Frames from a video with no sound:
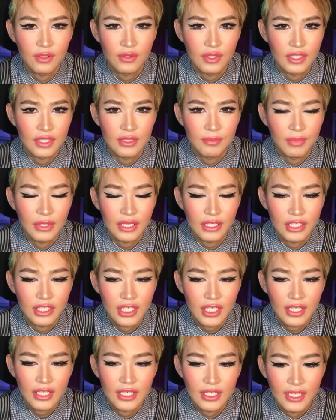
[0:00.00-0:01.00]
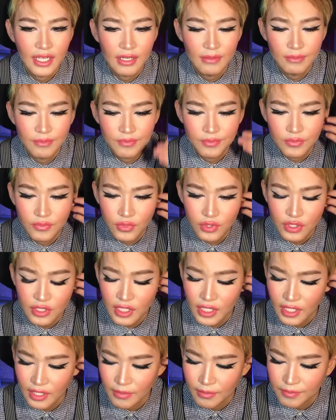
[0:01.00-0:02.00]
все вот эти приложения, да,
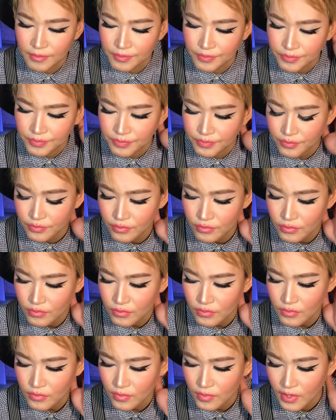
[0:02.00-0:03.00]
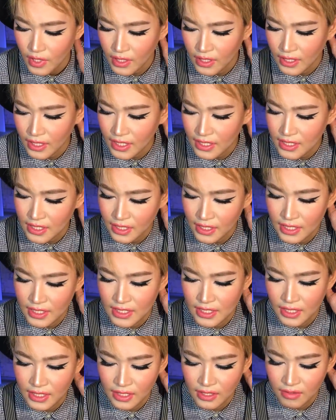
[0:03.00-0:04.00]
мужские. Я
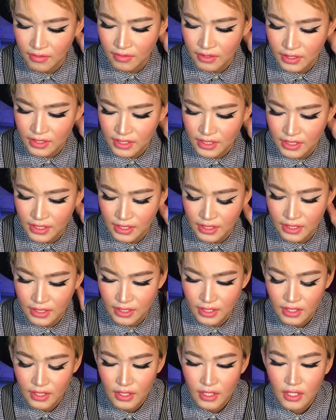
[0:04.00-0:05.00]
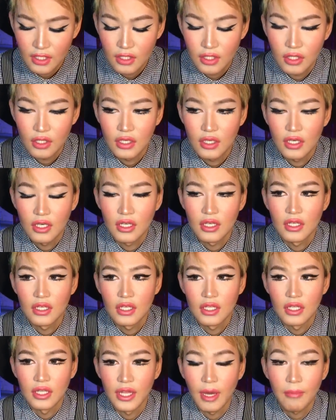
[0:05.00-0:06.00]
зарегистрировался
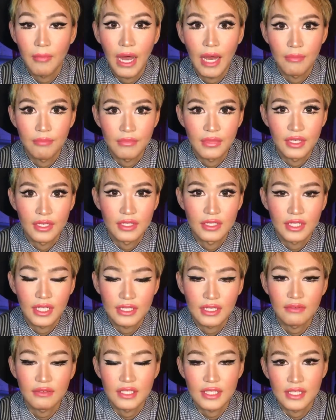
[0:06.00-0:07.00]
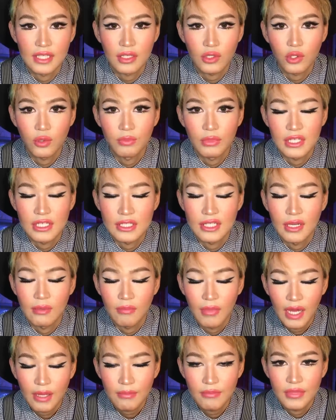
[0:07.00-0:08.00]
на Мамби, тогда все знакомились
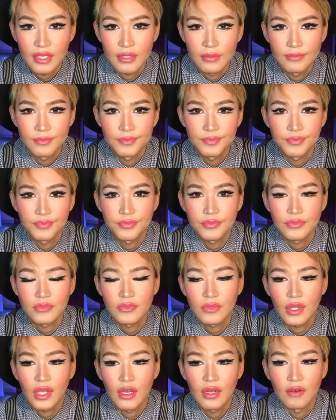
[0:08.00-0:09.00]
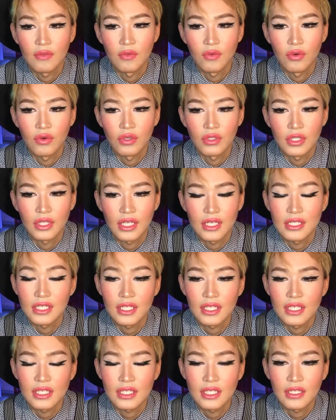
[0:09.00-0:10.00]
на Мамби, вот, я
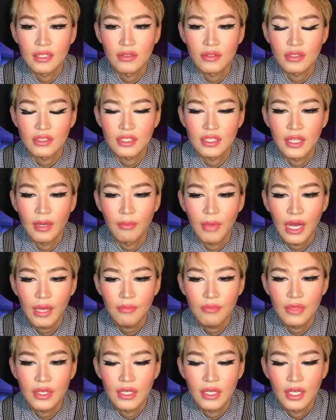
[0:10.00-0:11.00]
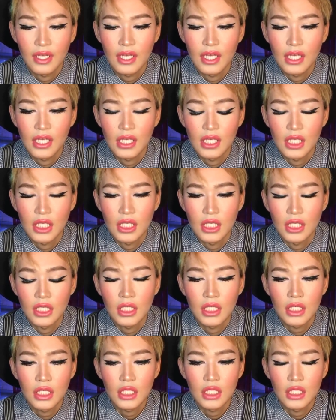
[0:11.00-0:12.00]
зарегистрировался на Мамби,
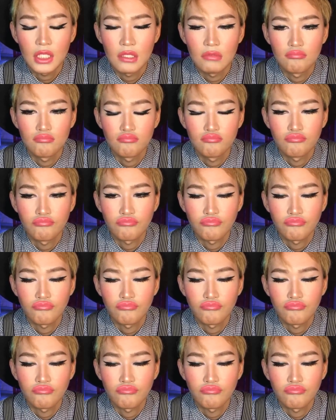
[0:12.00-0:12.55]
и